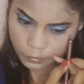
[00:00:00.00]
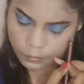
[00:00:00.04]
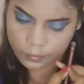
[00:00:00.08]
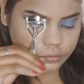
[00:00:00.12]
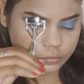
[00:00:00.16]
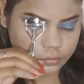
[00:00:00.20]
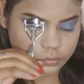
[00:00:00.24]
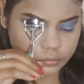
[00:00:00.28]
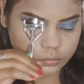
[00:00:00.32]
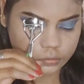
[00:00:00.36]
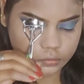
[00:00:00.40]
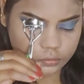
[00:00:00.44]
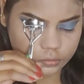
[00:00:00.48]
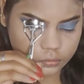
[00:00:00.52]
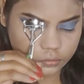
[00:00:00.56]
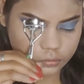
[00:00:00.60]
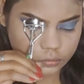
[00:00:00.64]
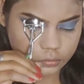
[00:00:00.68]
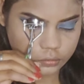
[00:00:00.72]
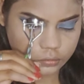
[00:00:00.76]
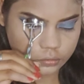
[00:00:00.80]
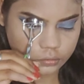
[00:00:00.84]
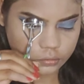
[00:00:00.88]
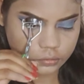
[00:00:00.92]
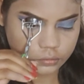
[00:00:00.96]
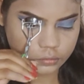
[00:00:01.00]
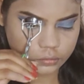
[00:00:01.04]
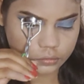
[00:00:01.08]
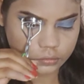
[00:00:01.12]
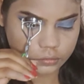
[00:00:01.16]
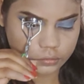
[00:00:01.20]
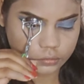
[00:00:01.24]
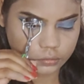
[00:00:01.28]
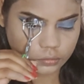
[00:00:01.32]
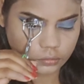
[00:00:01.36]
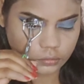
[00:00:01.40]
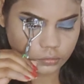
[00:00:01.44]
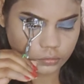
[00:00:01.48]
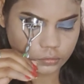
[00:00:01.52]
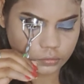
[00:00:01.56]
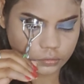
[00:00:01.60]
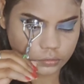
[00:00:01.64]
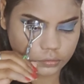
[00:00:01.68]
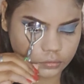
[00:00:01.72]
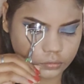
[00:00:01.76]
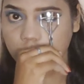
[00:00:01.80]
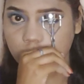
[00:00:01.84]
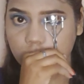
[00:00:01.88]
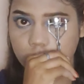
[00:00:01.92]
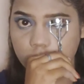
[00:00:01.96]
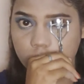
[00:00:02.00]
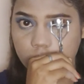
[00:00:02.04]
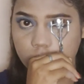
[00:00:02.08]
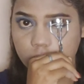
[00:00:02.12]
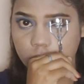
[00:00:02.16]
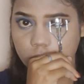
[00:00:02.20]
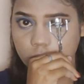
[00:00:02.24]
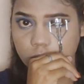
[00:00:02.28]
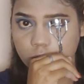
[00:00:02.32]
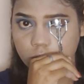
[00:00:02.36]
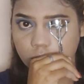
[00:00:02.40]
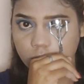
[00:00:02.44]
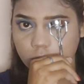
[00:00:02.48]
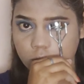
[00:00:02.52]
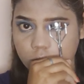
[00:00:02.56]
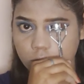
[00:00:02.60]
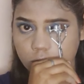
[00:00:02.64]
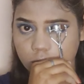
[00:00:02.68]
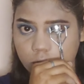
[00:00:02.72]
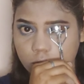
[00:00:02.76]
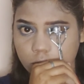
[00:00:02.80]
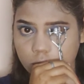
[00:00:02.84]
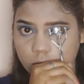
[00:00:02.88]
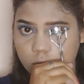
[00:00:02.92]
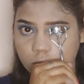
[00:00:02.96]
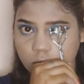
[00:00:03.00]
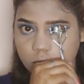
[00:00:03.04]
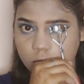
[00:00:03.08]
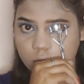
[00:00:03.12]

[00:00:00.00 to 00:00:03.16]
नेक्स्ट मैं यहाँ पे लैशेस को कर्ल कर रही हूँ